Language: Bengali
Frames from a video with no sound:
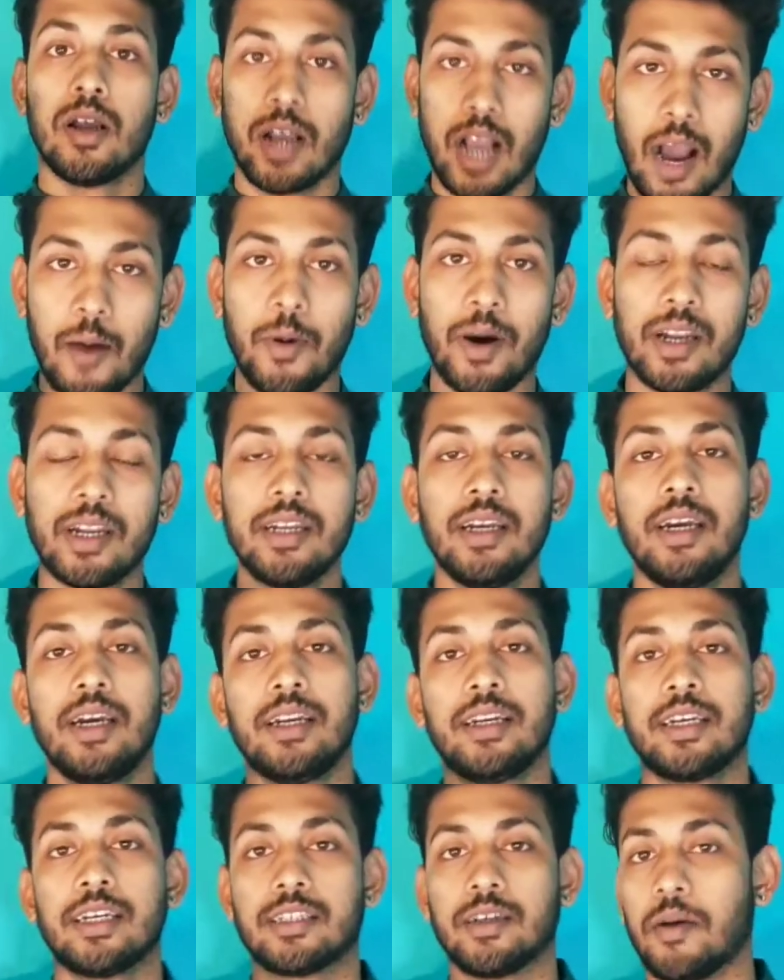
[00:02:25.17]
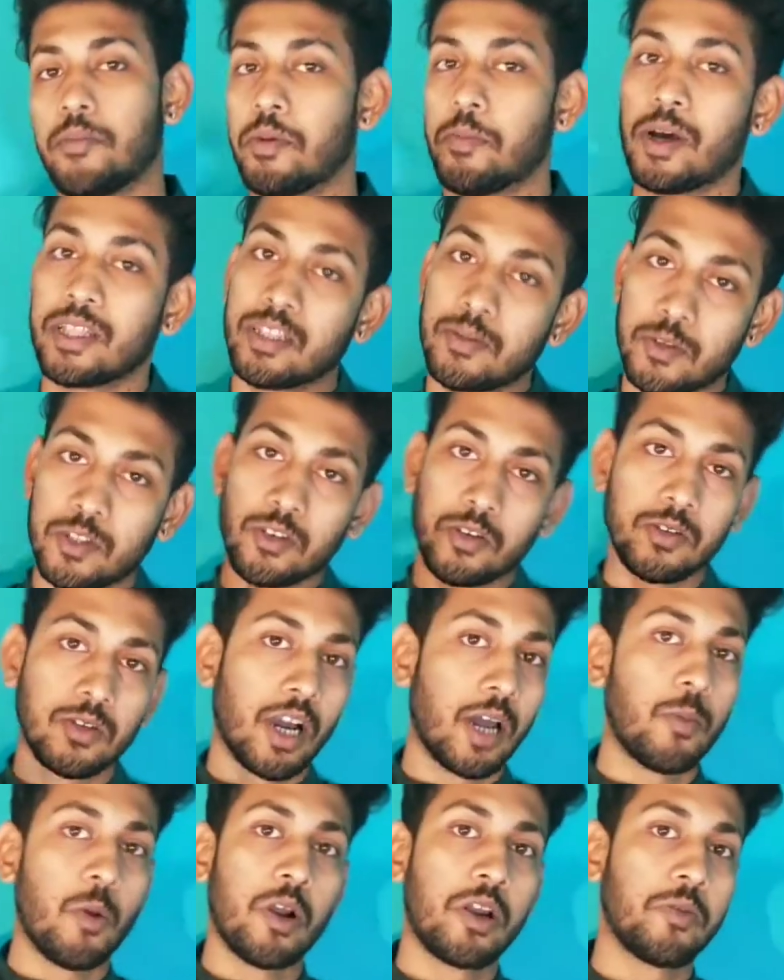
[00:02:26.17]
খাবার ঠিক আছে আমরা ভাতের মধ্যে কিন্তু
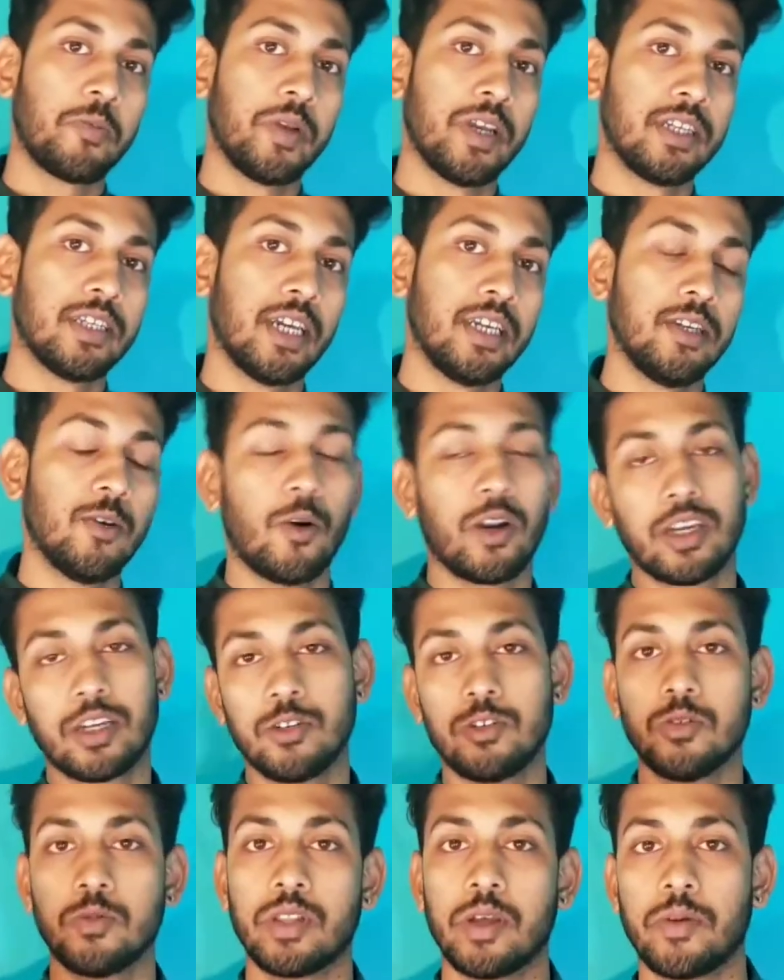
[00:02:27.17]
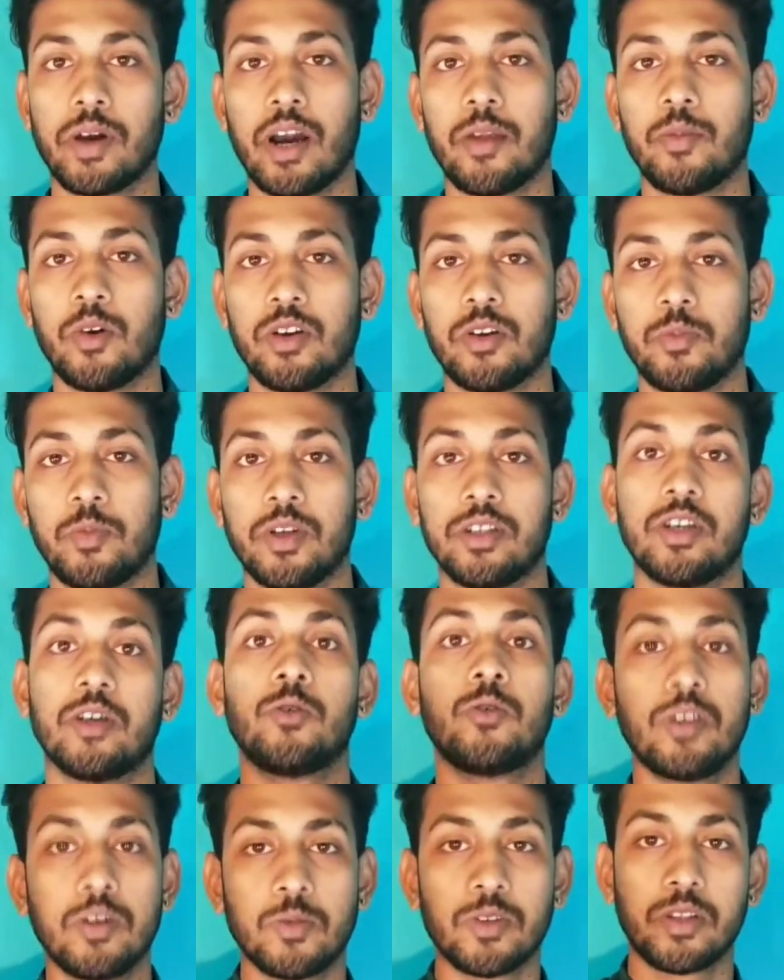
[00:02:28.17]
কার্বোহাইড্রেট পেয়ে যাই অনেক কিছুর মধ্যে আমরা কার্বোহাইড্রেট পেয়ে যাই
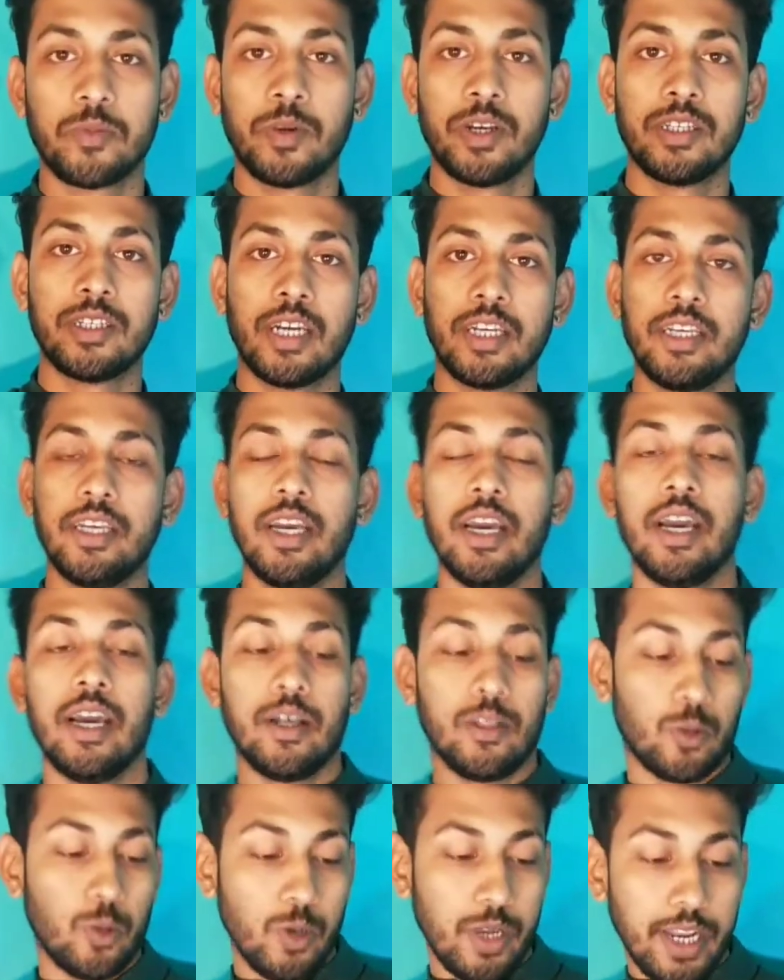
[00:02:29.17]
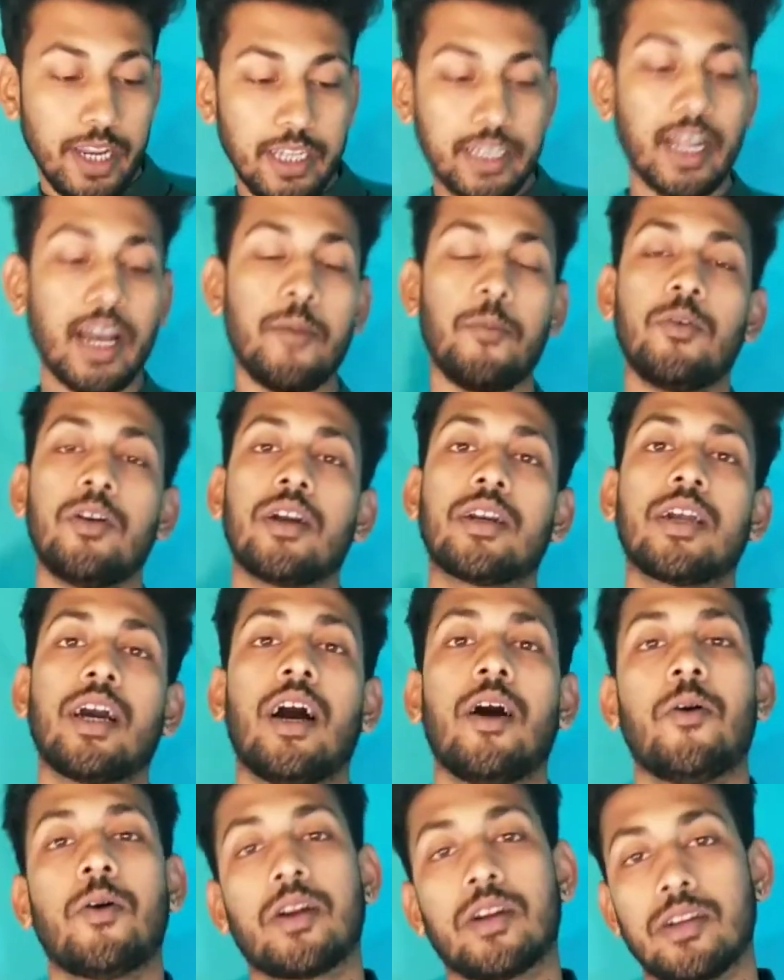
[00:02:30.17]
রুটির মধ্যে পেয়ে যাই তো এইটা এমন একটা
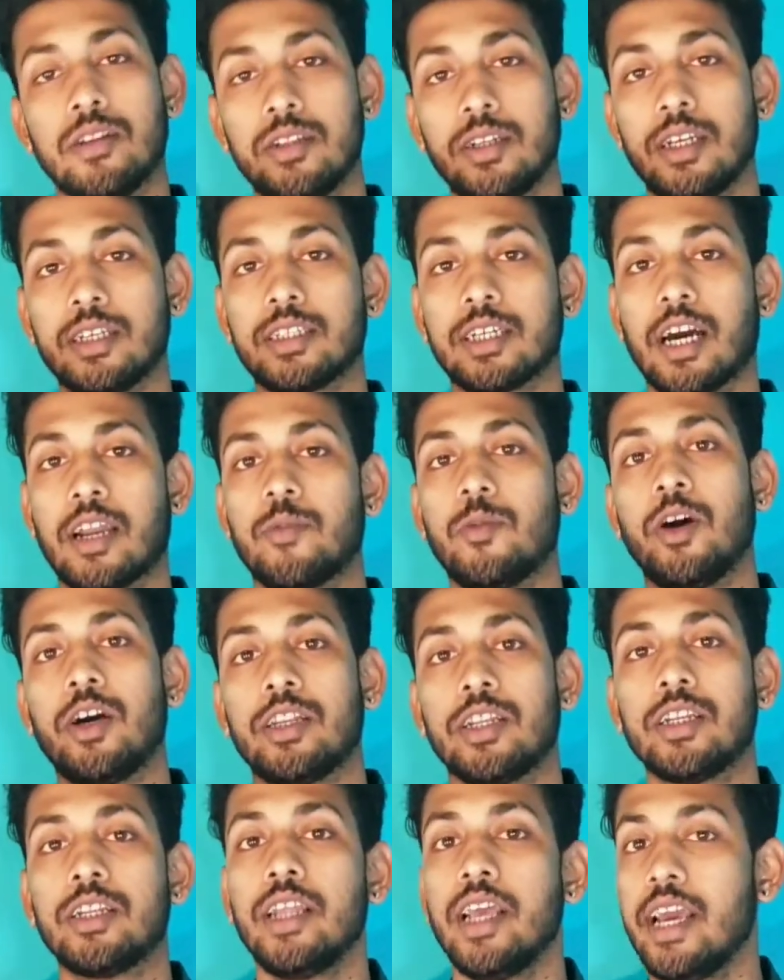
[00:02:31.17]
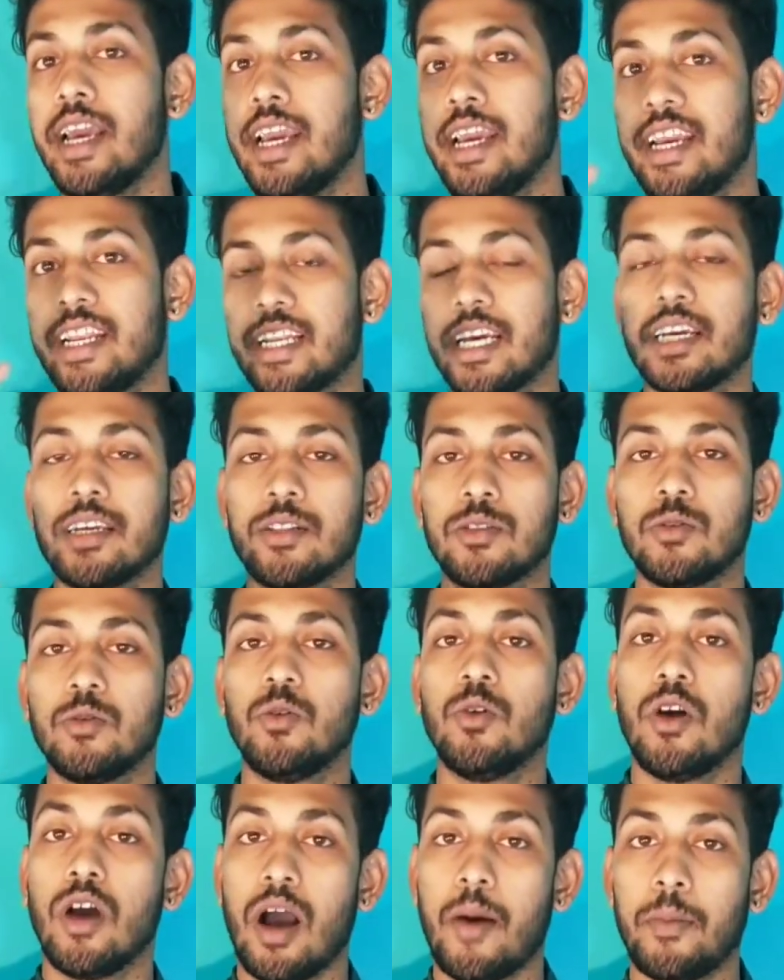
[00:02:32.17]
খাবার ঠিক আছে কার্বোহাইড্রেট এটা কিন্তু
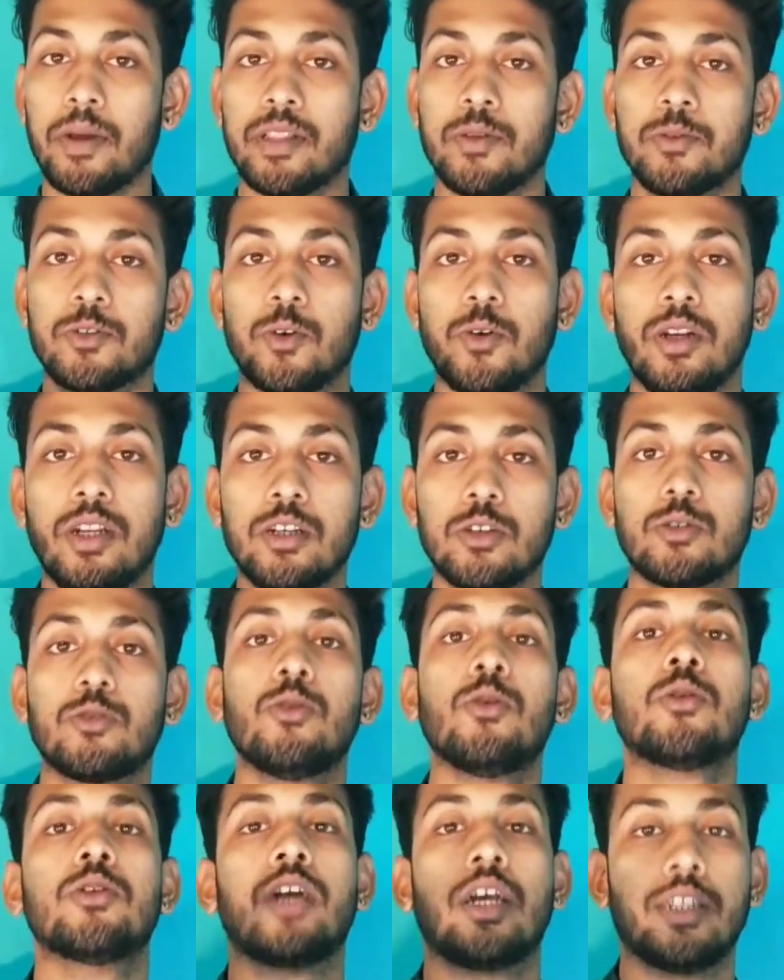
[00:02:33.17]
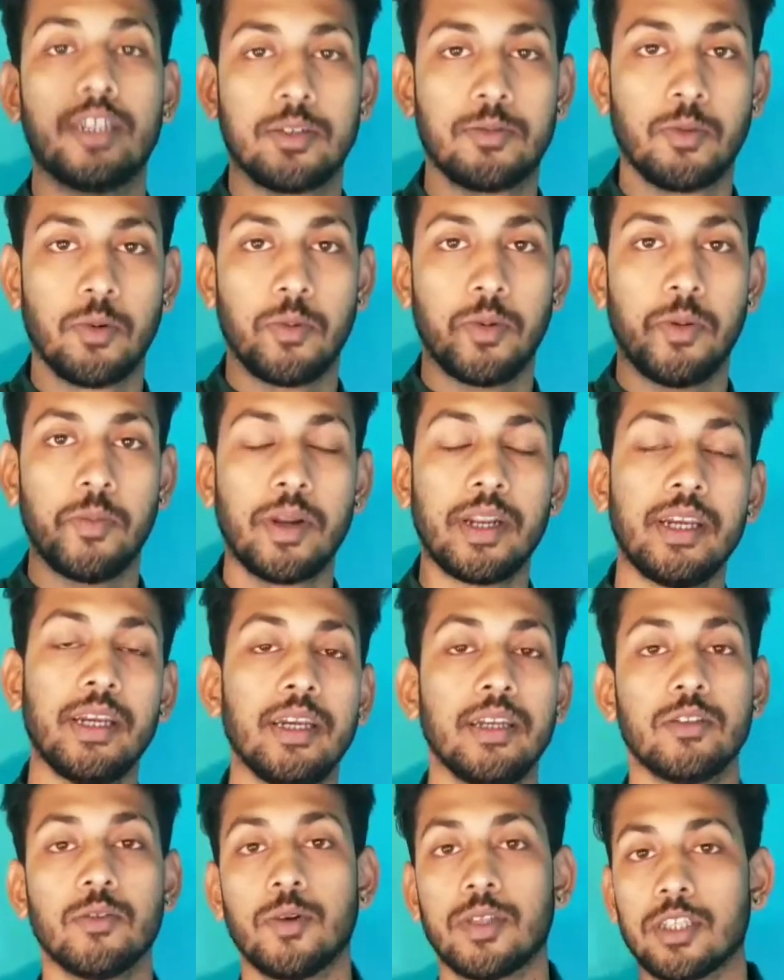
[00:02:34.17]
আমাদের শরীরে স্লো ডাইজেস্ট হবে মানে
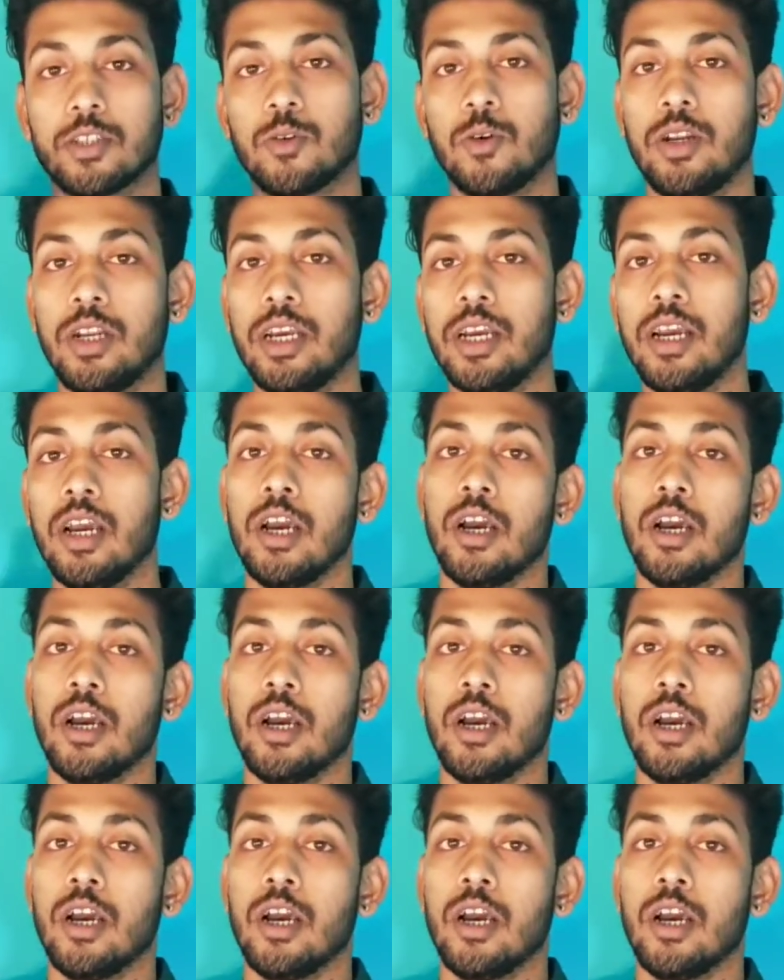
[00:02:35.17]
তোমাদের শরীরে